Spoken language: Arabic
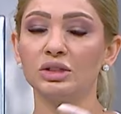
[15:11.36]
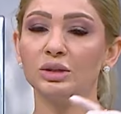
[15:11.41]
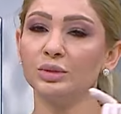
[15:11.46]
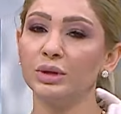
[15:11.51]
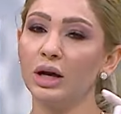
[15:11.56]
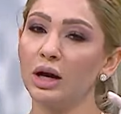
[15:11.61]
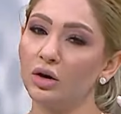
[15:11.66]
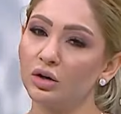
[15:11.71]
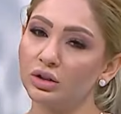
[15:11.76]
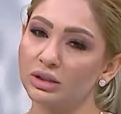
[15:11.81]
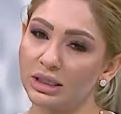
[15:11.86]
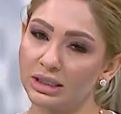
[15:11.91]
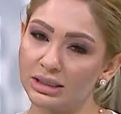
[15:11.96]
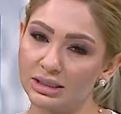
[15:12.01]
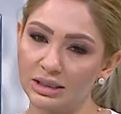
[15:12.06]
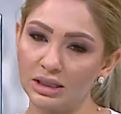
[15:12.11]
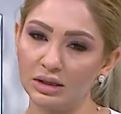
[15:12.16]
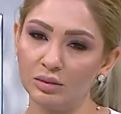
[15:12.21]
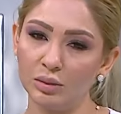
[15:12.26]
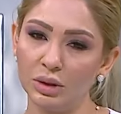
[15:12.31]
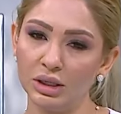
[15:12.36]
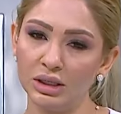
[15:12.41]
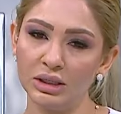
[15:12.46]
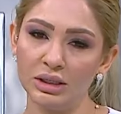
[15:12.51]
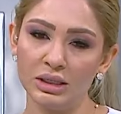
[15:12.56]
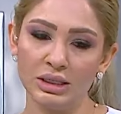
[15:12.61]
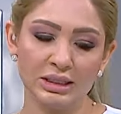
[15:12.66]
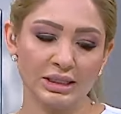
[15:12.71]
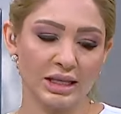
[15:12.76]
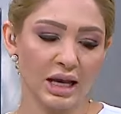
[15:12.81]
بتاخذ كاستين مي
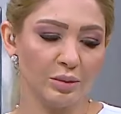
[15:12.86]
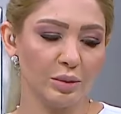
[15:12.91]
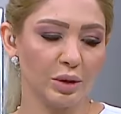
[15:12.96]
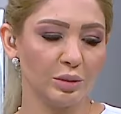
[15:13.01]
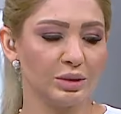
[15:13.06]
دائما